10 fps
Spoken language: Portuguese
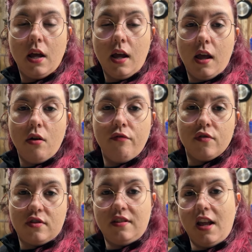eu,
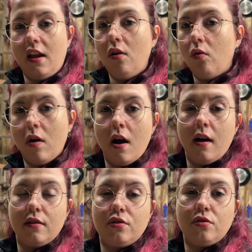você, o
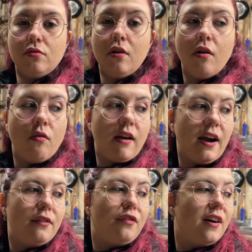rancho, um
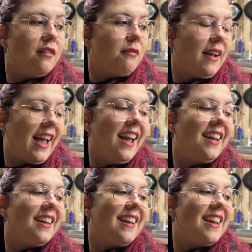carvão, é,
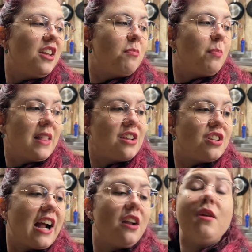e um pedaço de
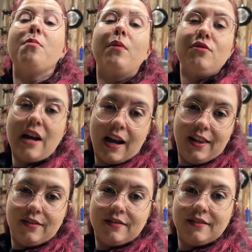carne e um pão de alho.